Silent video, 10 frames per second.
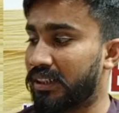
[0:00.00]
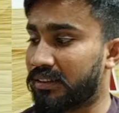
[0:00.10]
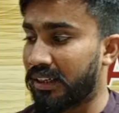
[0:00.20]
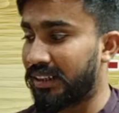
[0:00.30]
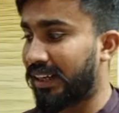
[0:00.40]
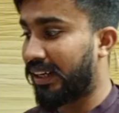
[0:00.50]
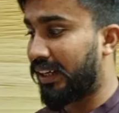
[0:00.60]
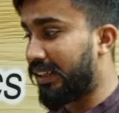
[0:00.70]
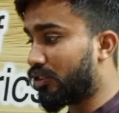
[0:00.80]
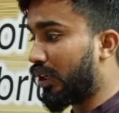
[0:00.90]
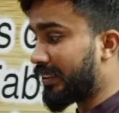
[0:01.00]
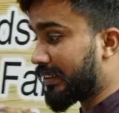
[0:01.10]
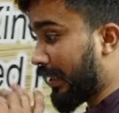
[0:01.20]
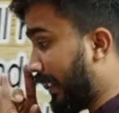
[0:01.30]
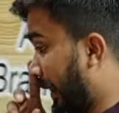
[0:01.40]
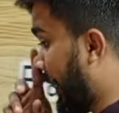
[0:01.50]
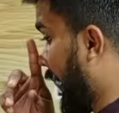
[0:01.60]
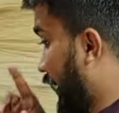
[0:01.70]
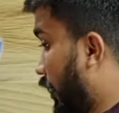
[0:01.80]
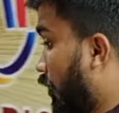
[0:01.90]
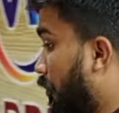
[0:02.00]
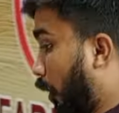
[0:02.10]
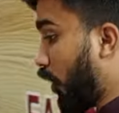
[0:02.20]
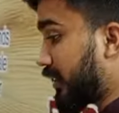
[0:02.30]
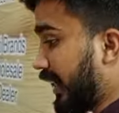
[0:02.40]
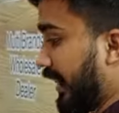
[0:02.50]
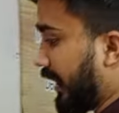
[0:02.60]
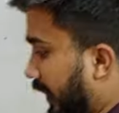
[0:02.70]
इसके अंदर कलर जो है सिंगल के बहुत सारे